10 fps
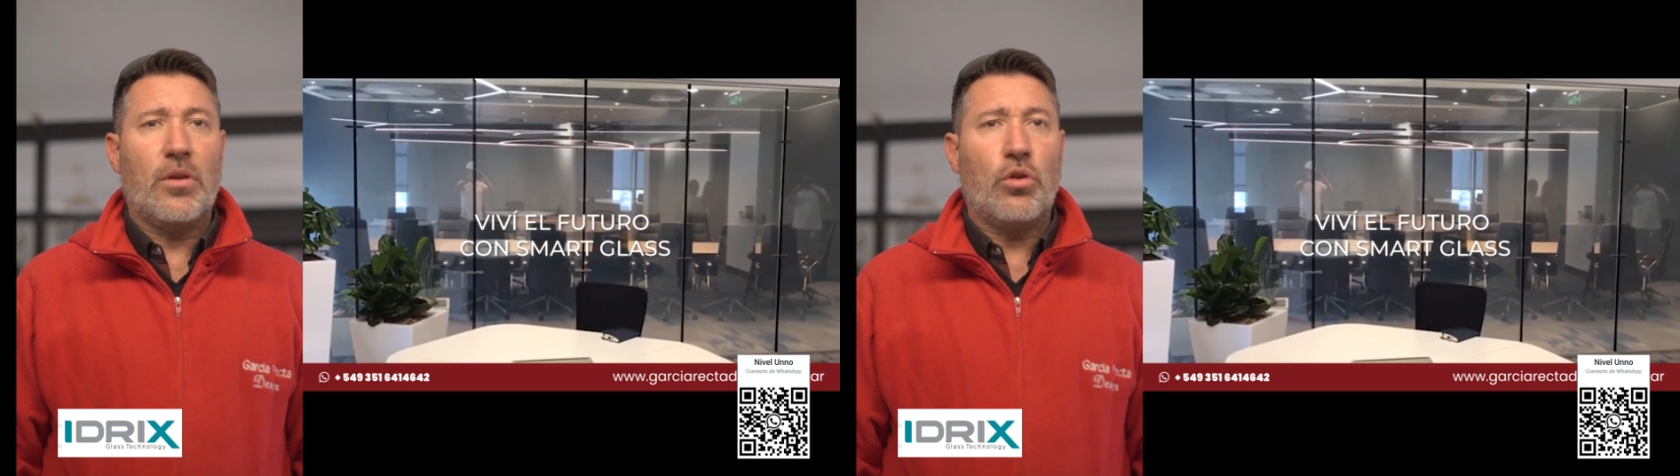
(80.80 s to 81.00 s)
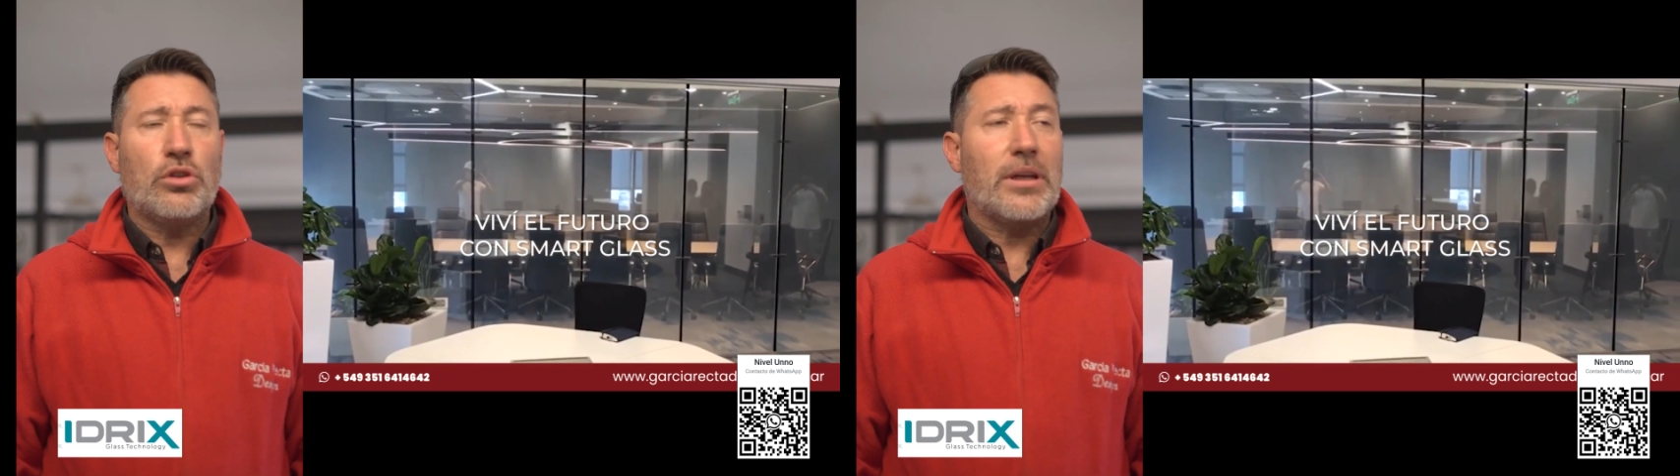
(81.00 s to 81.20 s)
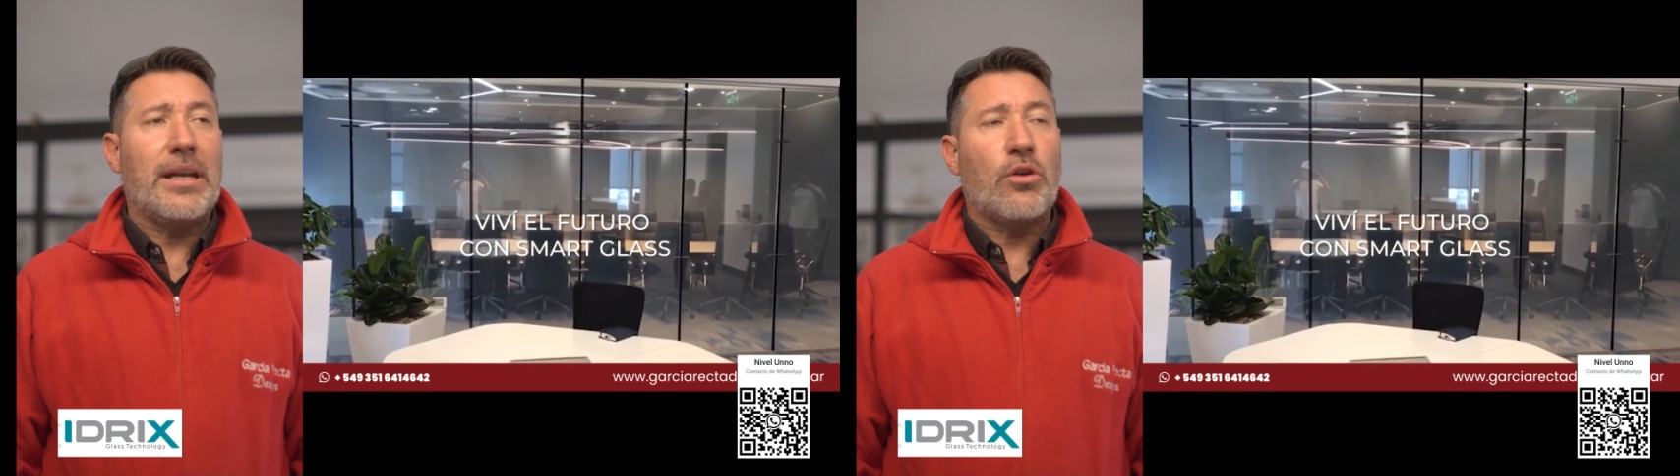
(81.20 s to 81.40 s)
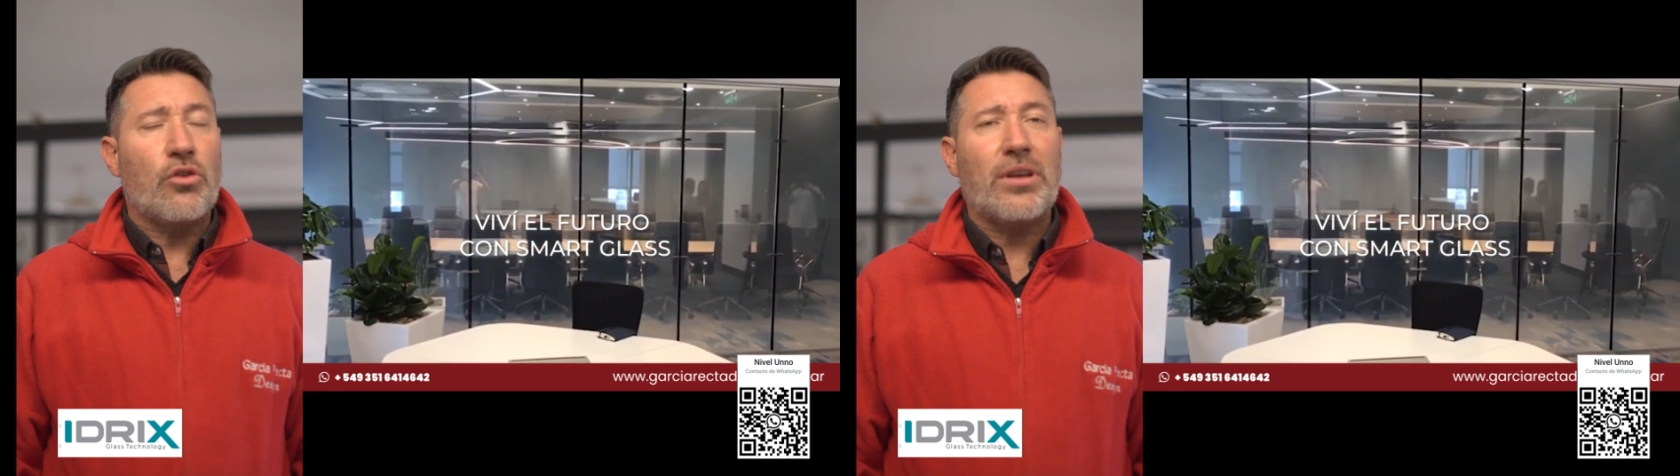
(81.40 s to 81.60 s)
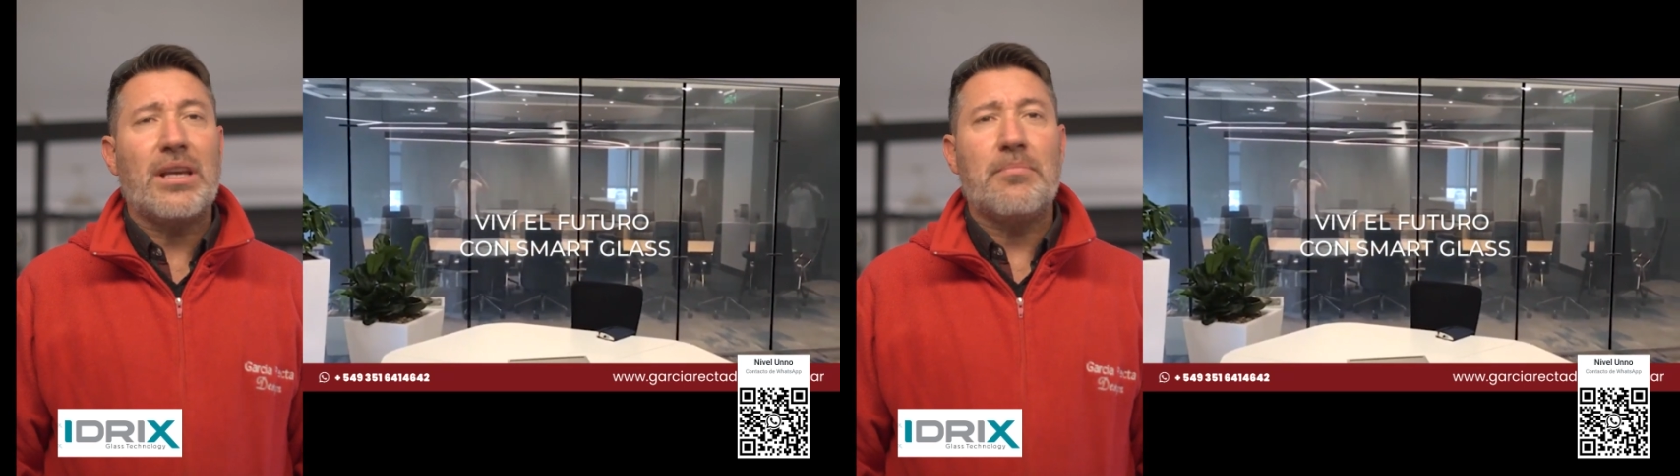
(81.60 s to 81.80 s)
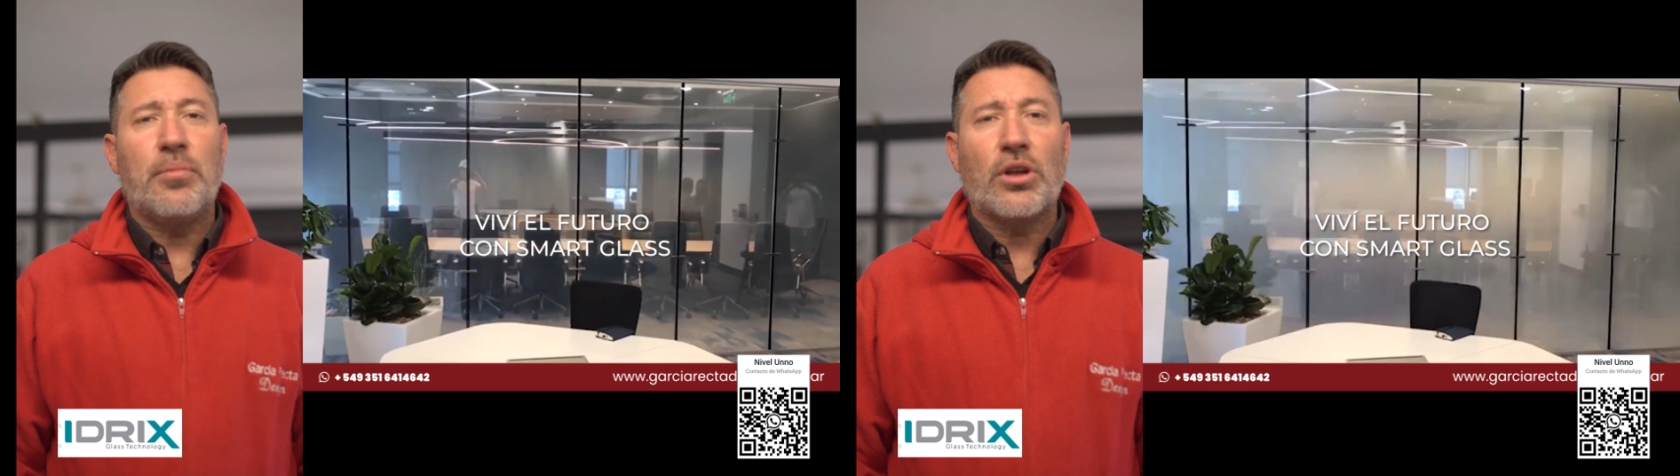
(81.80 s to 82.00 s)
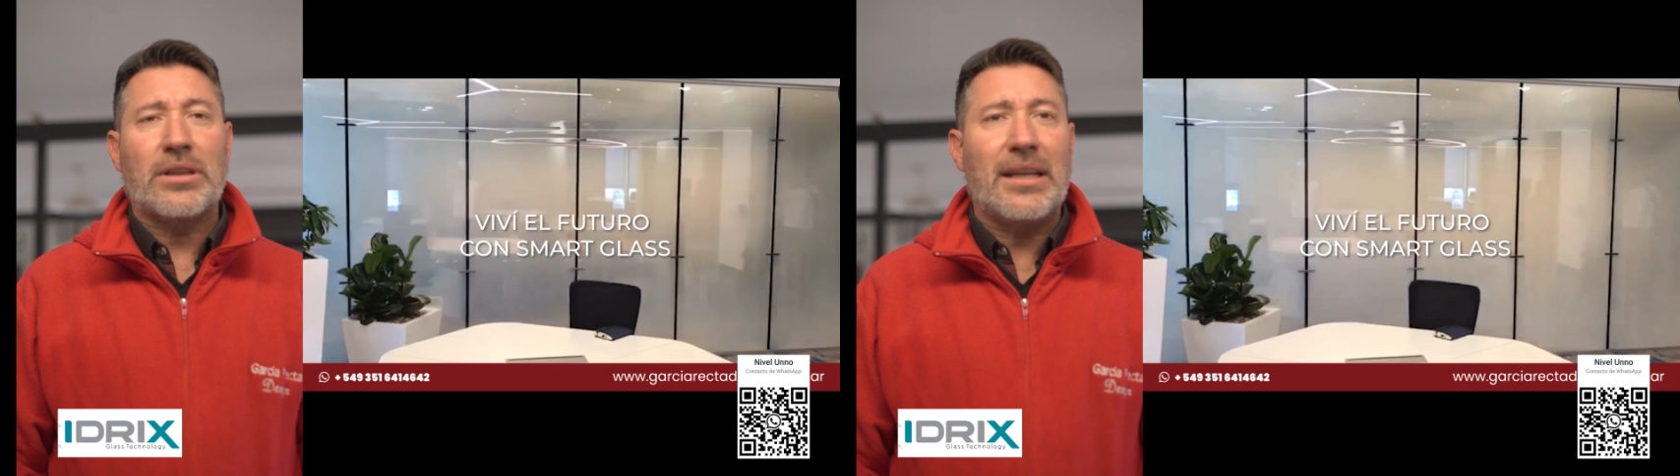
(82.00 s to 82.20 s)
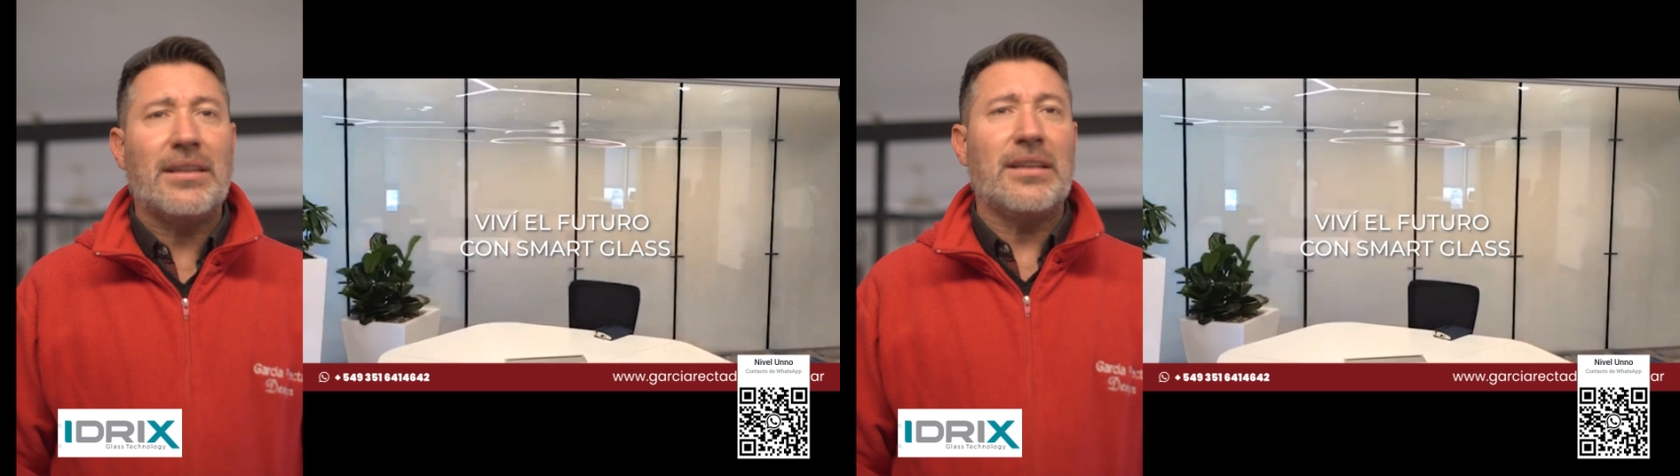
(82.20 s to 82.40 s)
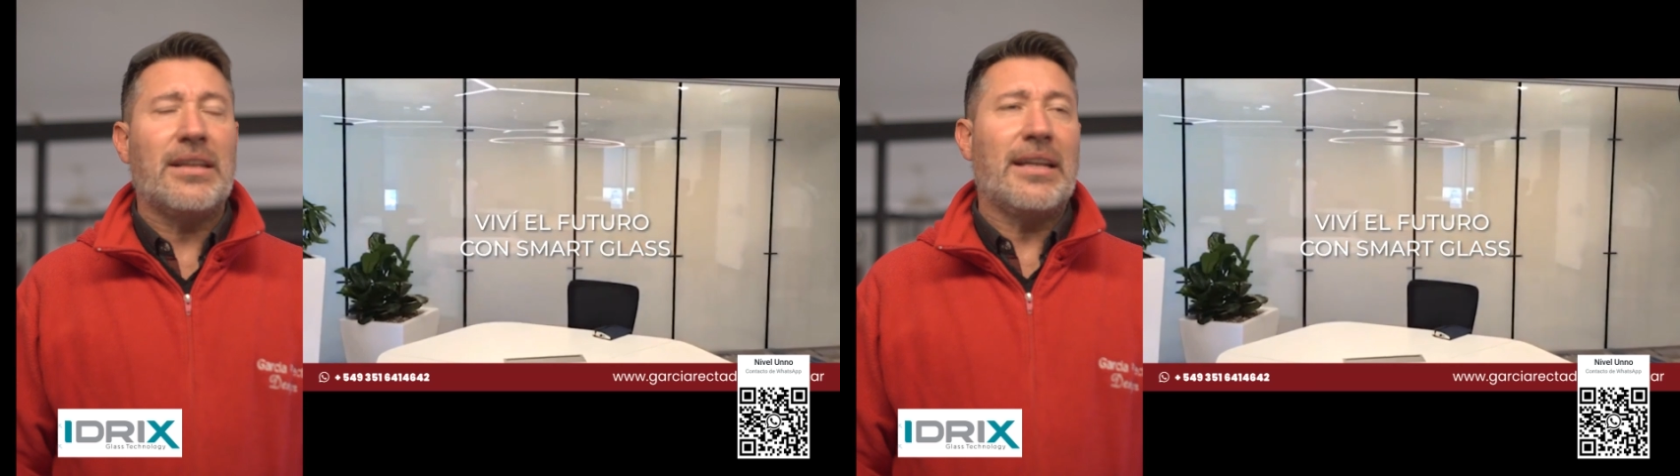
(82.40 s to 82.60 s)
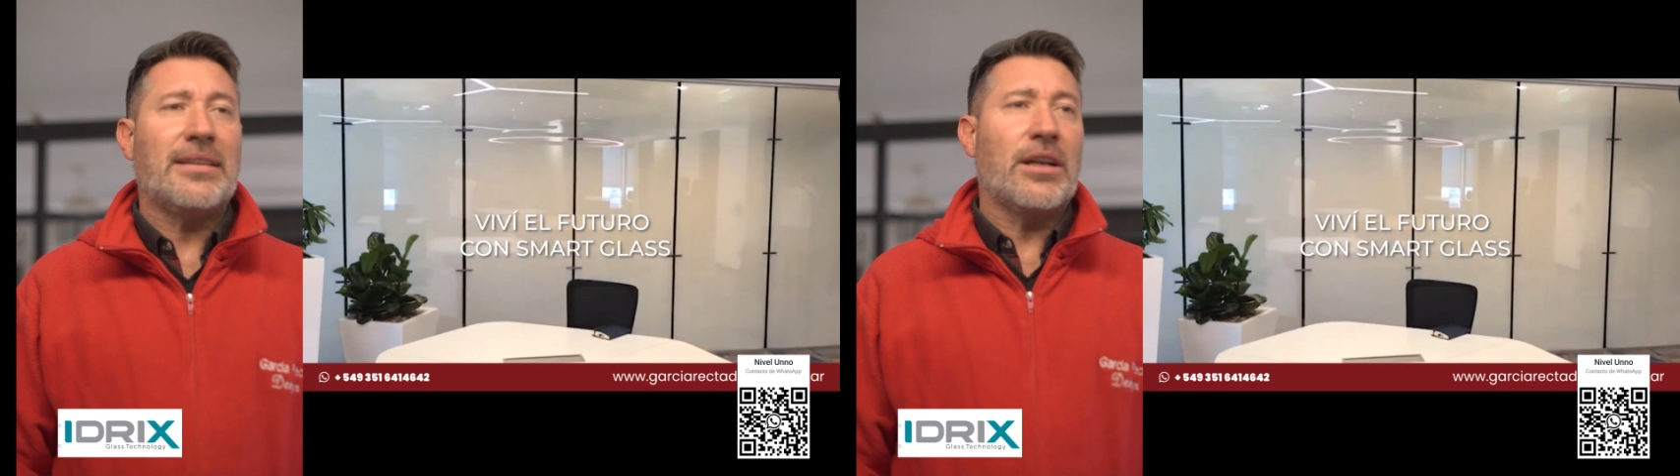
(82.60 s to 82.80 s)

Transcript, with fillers: otra de las cosas importantes de la